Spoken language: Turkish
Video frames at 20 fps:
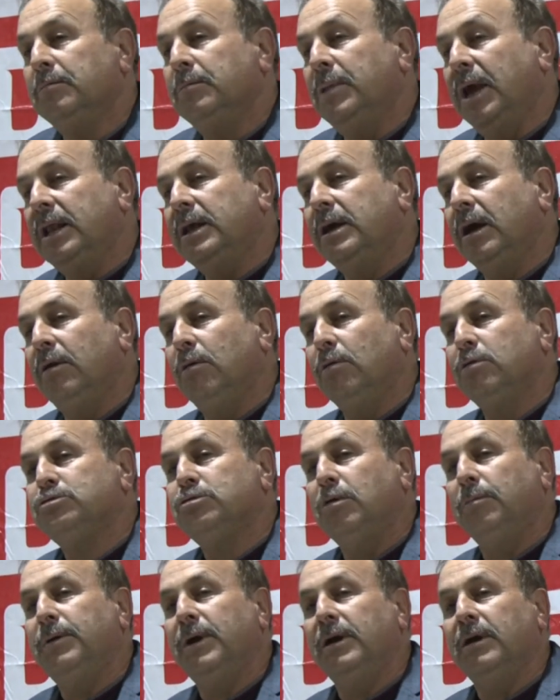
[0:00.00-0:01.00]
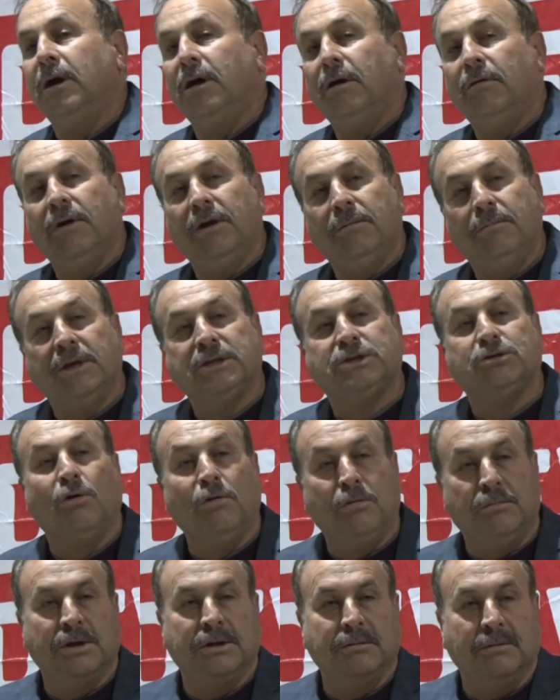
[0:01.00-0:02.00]
Belki o sopayı havaya ben
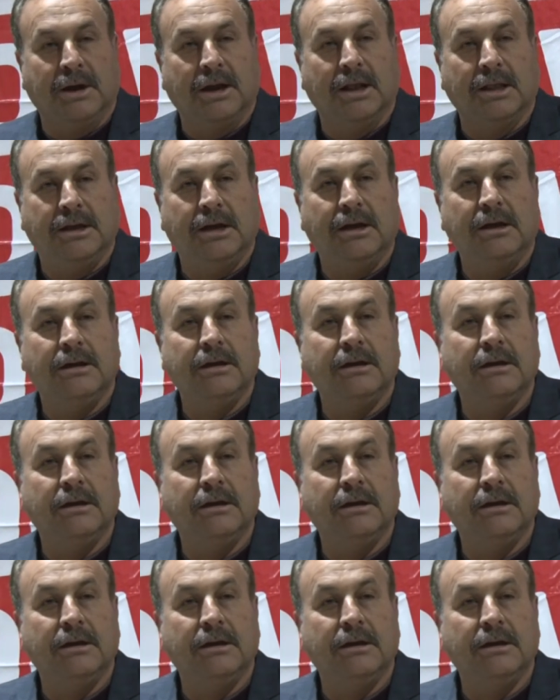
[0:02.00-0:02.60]
soğukmadım herhalde.